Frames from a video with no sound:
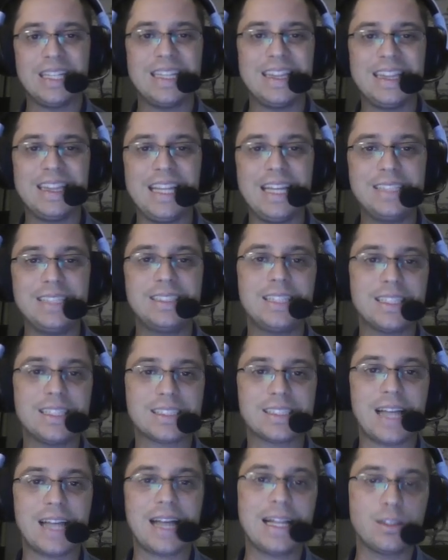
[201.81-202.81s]
Nesse
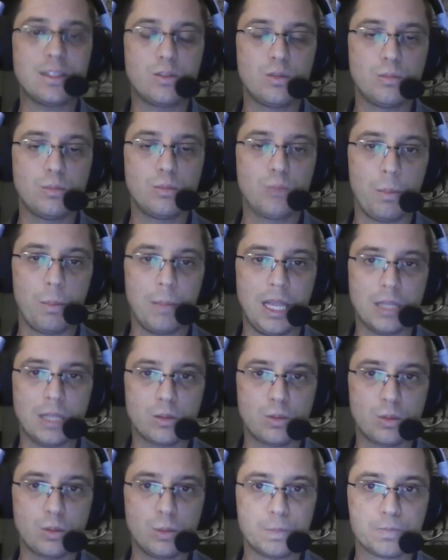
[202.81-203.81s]
exato
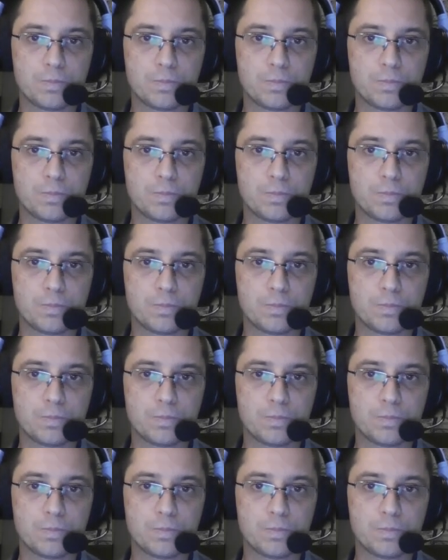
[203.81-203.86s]
momento,